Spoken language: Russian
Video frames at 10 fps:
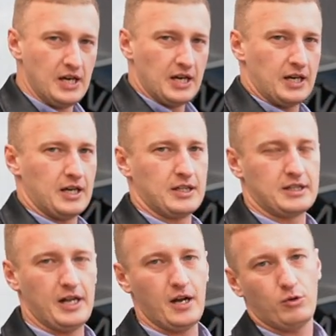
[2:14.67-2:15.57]
А,
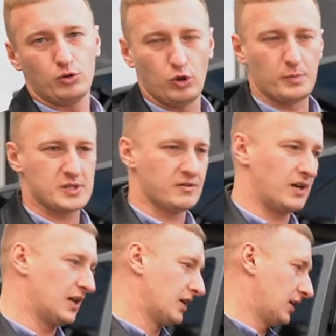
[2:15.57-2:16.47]
для
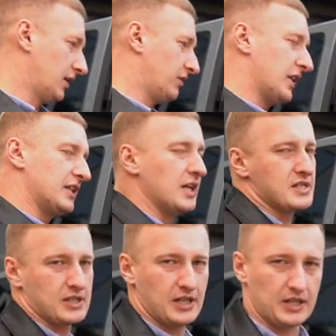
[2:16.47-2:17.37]
удобства а,
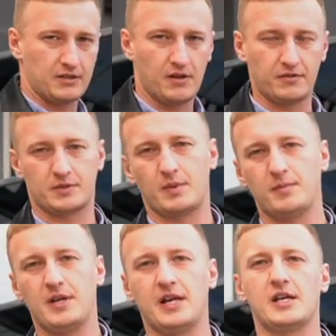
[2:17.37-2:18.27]
владельца данного автомобиля,